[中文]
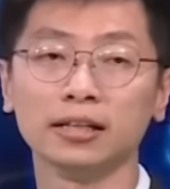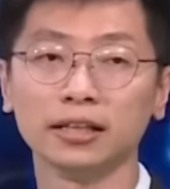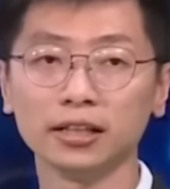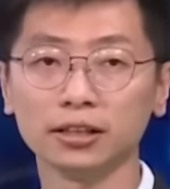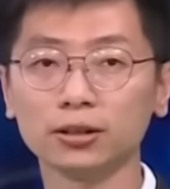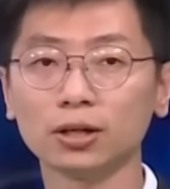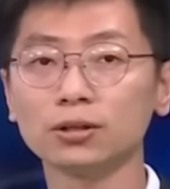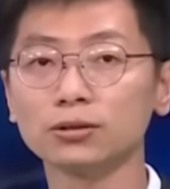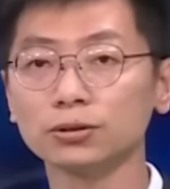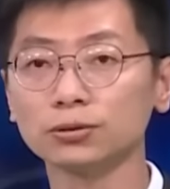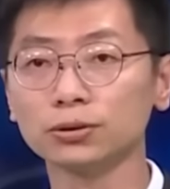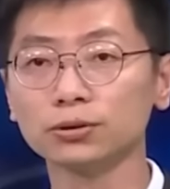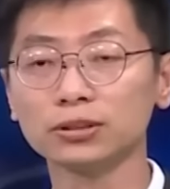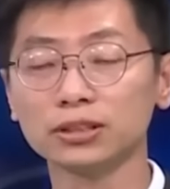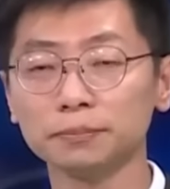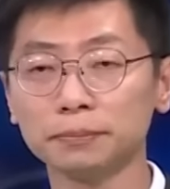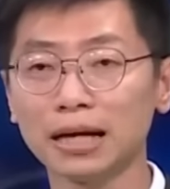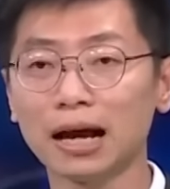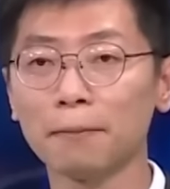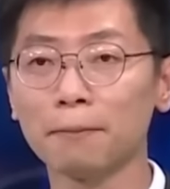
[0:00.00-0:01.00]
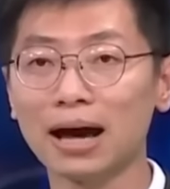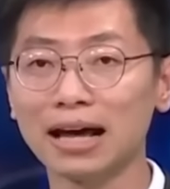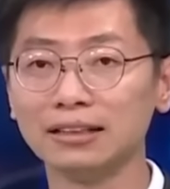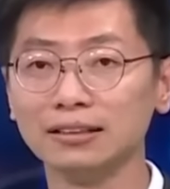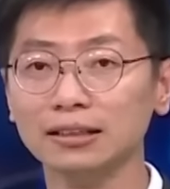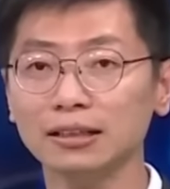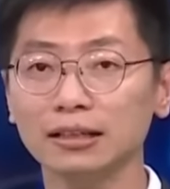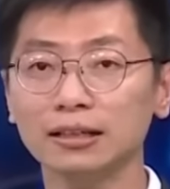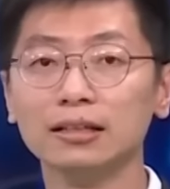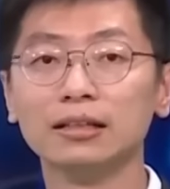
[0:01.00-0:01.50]
移动的速度是比较慢
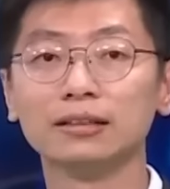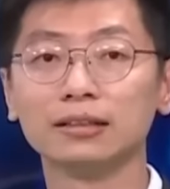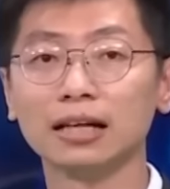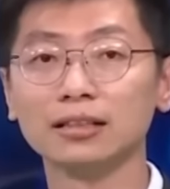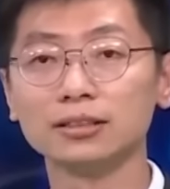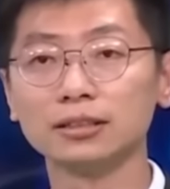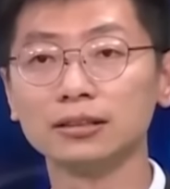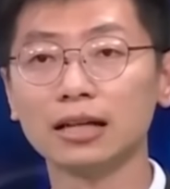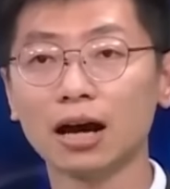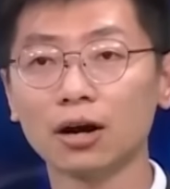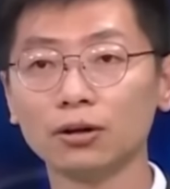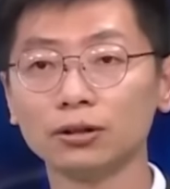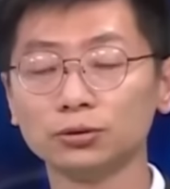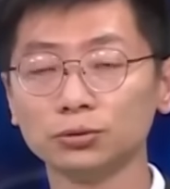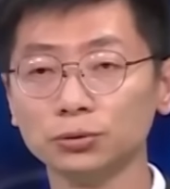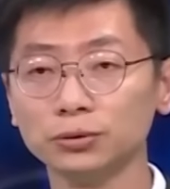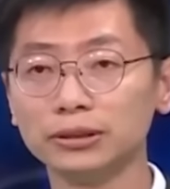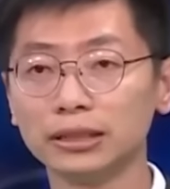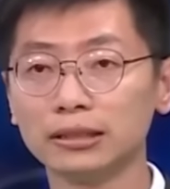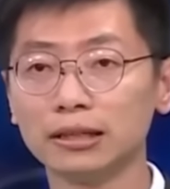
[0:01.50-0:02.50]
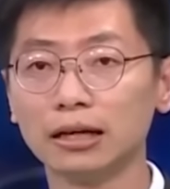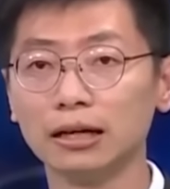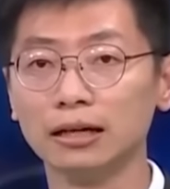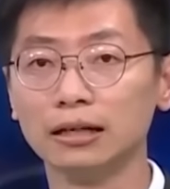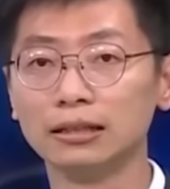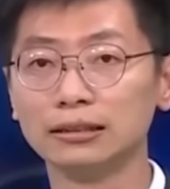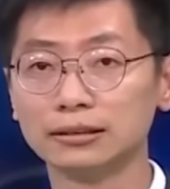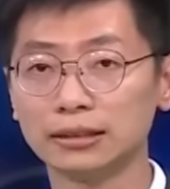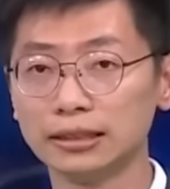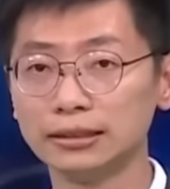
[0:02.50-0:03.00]
的，但是它会逐渐的
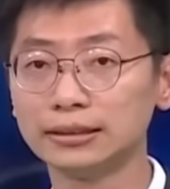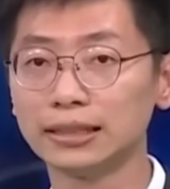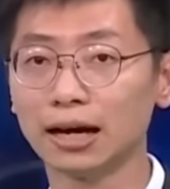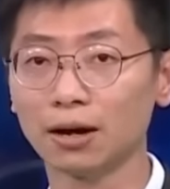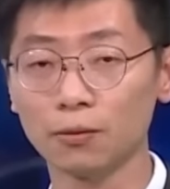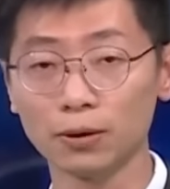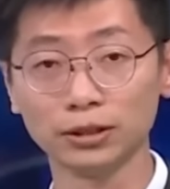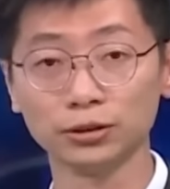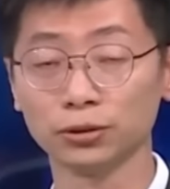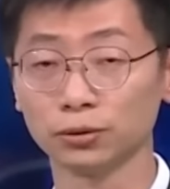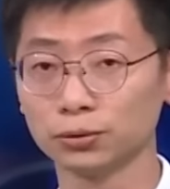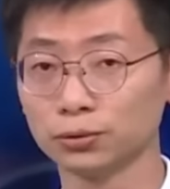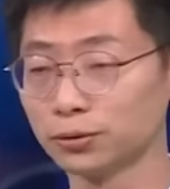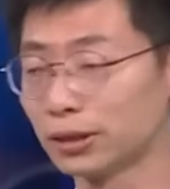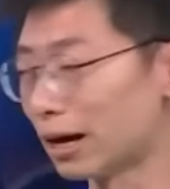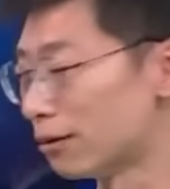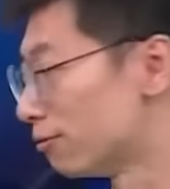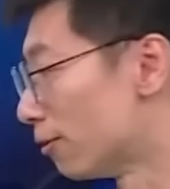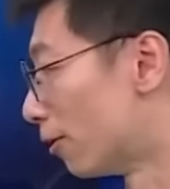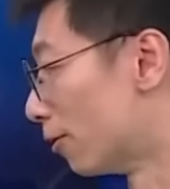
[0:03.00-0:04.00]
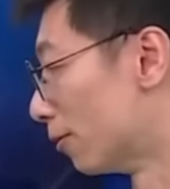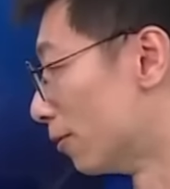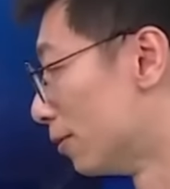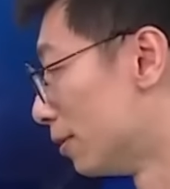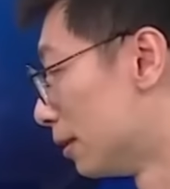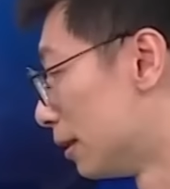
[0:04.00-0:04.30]
增强为中度台风。